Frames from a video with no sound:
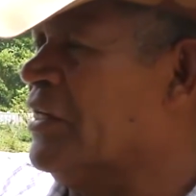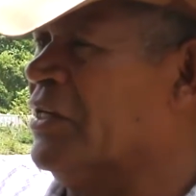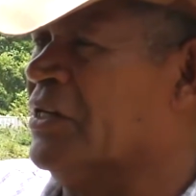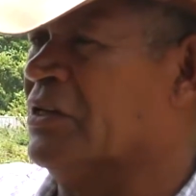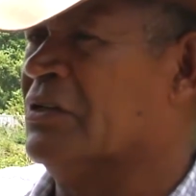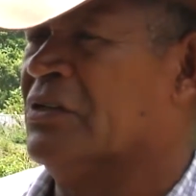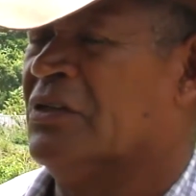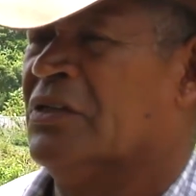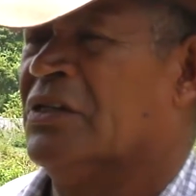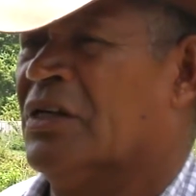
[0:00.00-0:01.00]
ahí
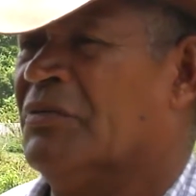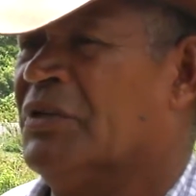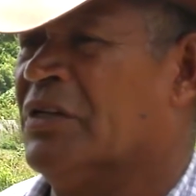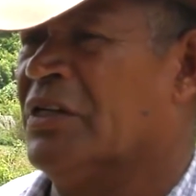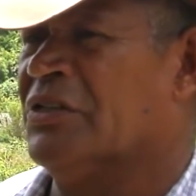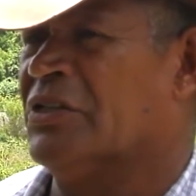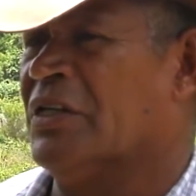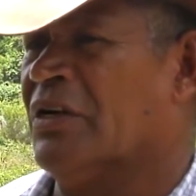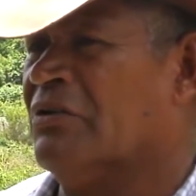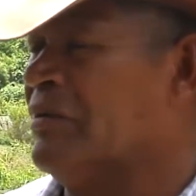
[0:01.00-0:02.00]
a mi derecha,
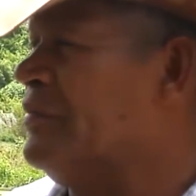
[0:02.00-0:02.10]
ya hay una